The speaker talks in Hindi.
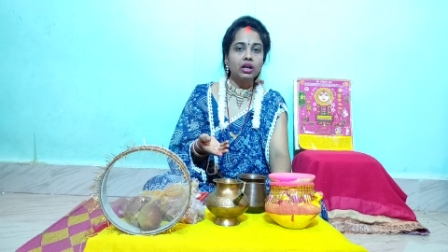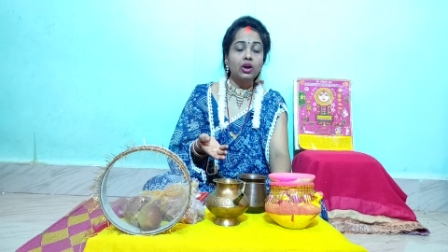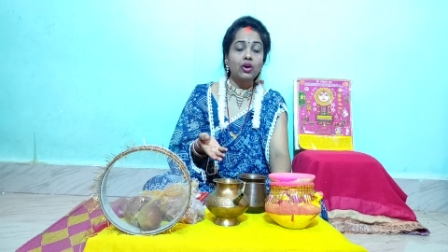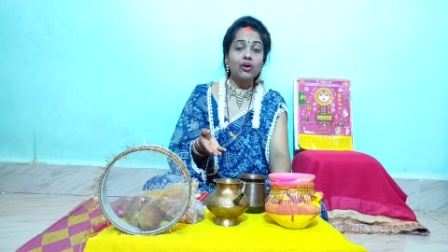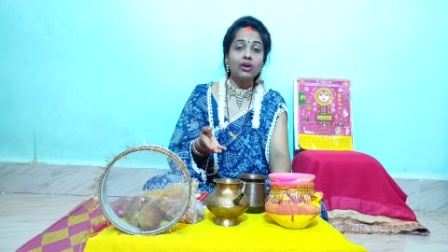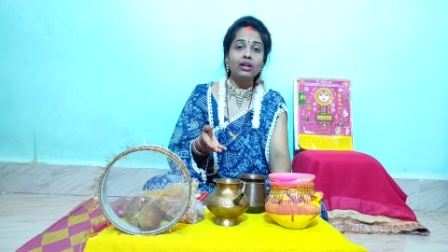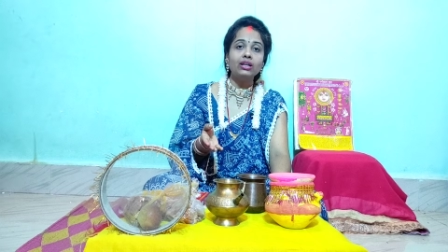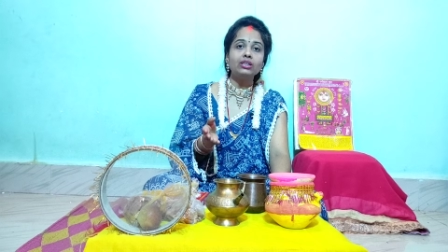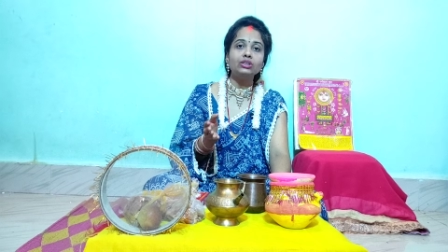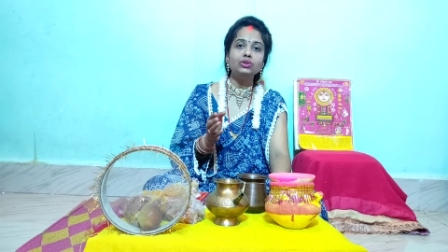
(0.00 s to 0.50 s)
है
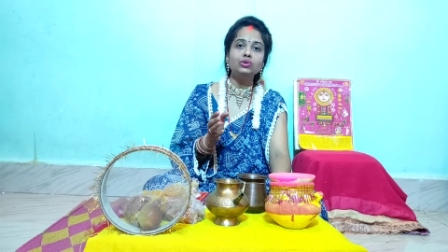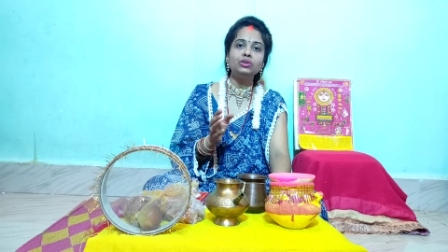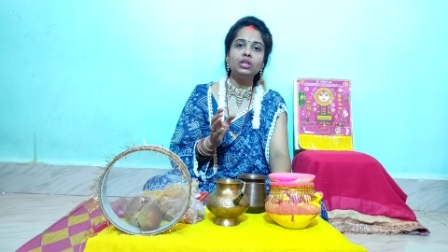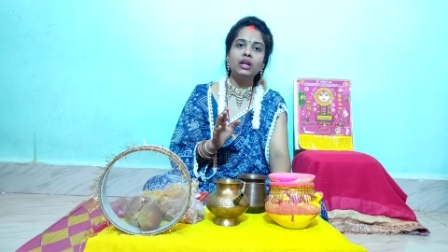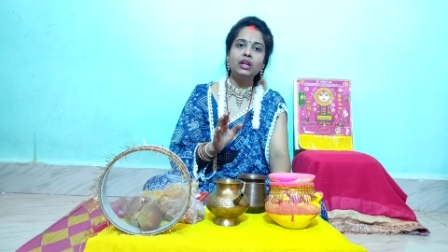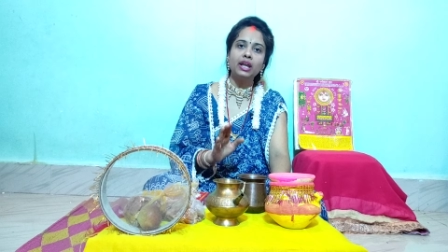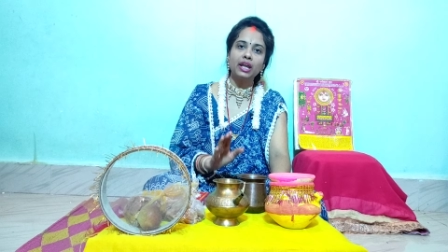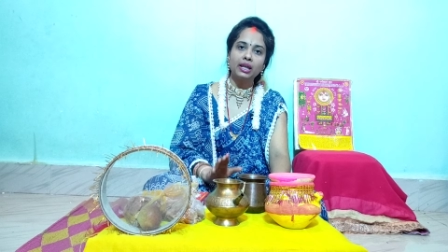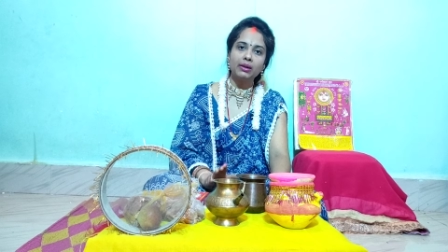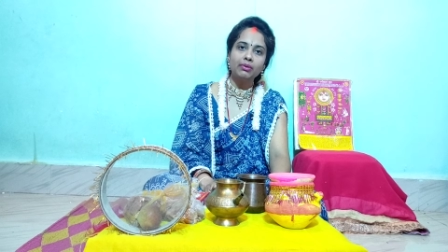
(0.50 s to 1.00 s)
और अगर जूठा
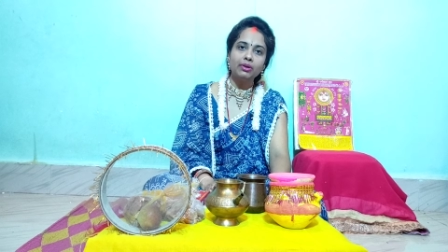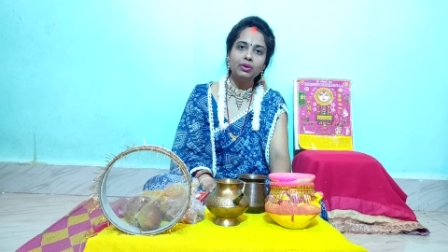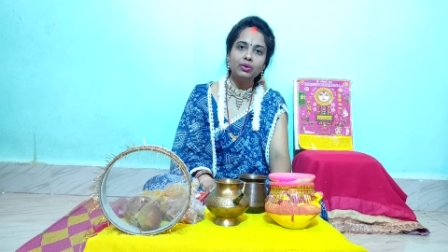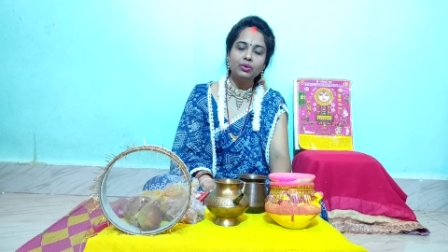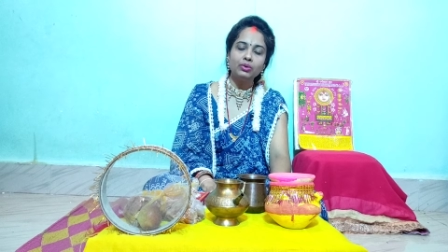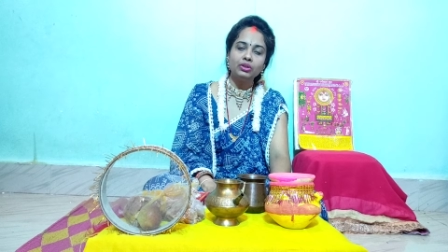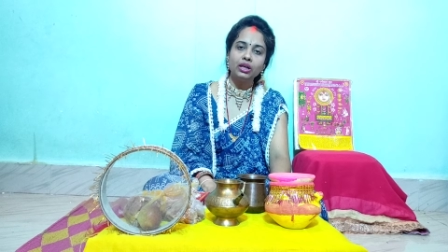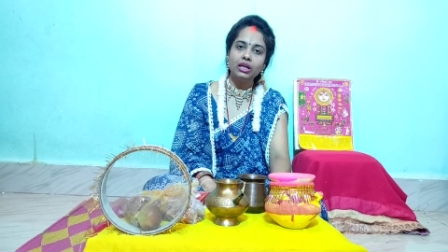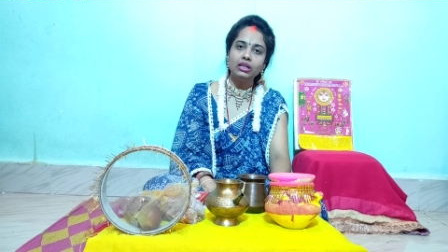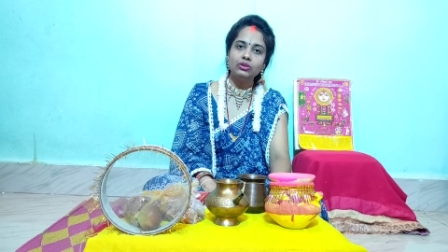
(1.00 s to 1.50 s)
नहीं भी
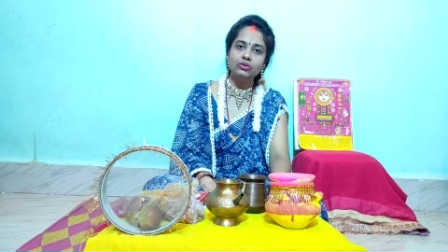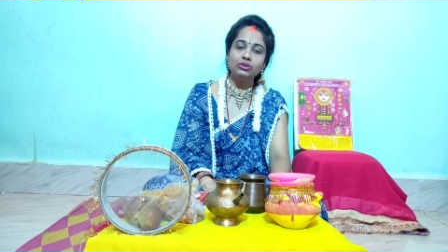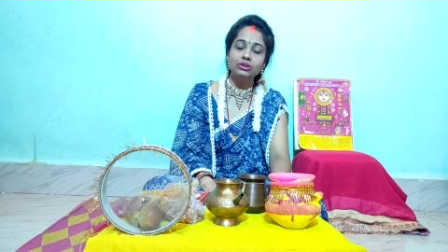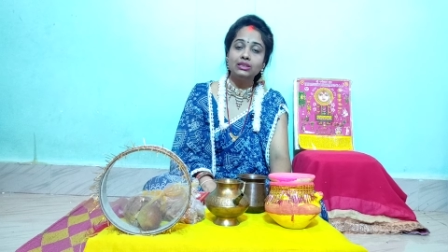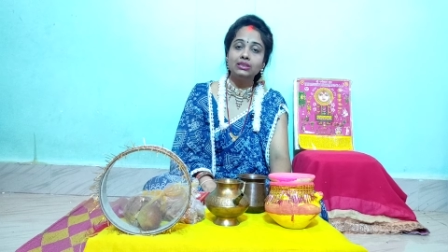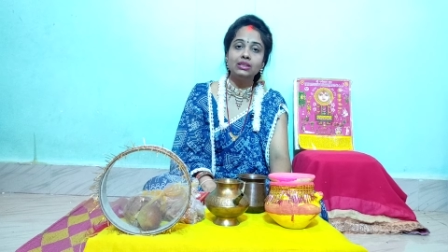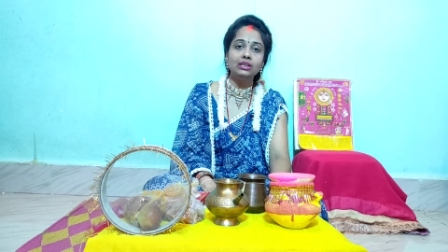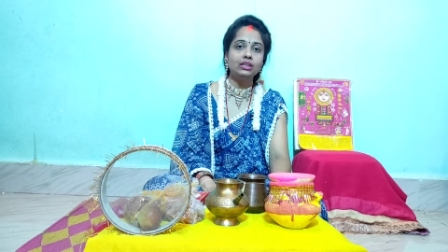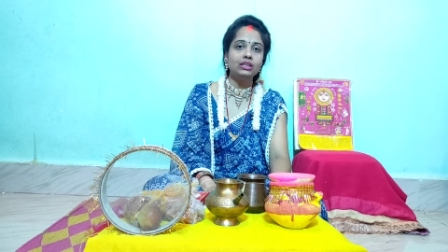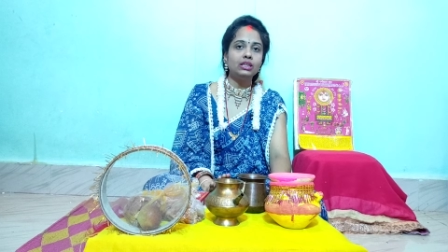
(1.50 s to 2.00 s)
होता है तो
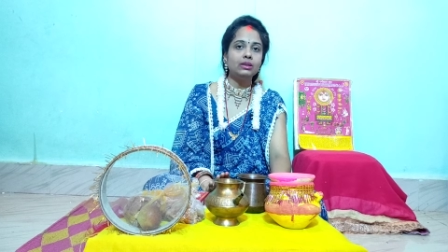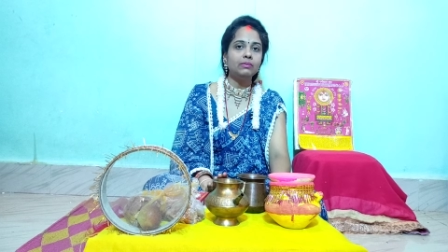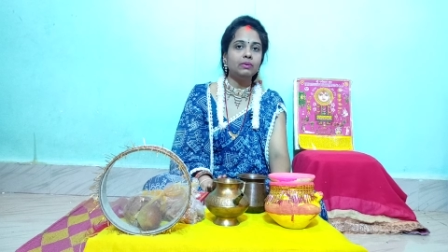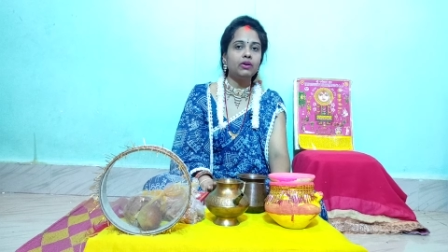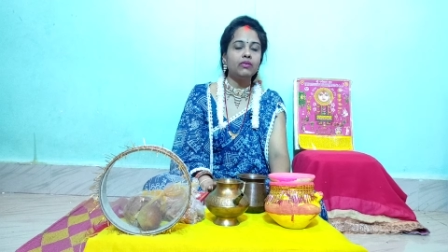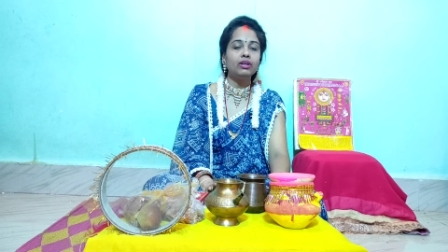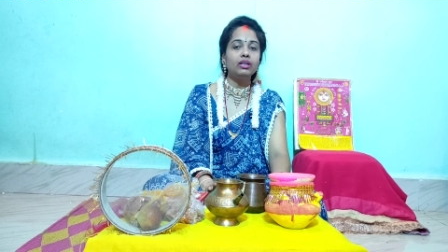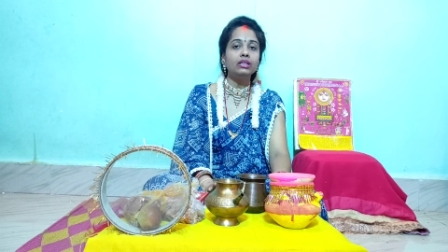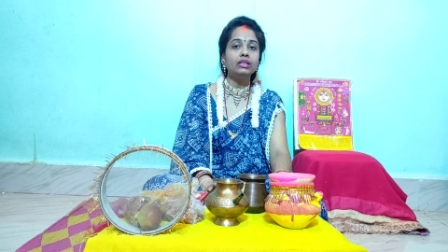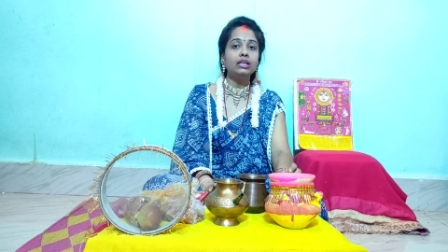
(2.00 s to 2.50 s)
जैसे कि
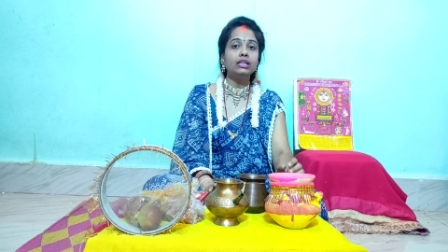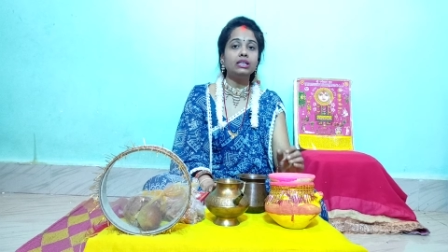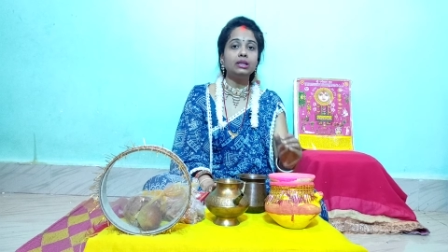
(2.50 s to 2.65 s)
दीपावली के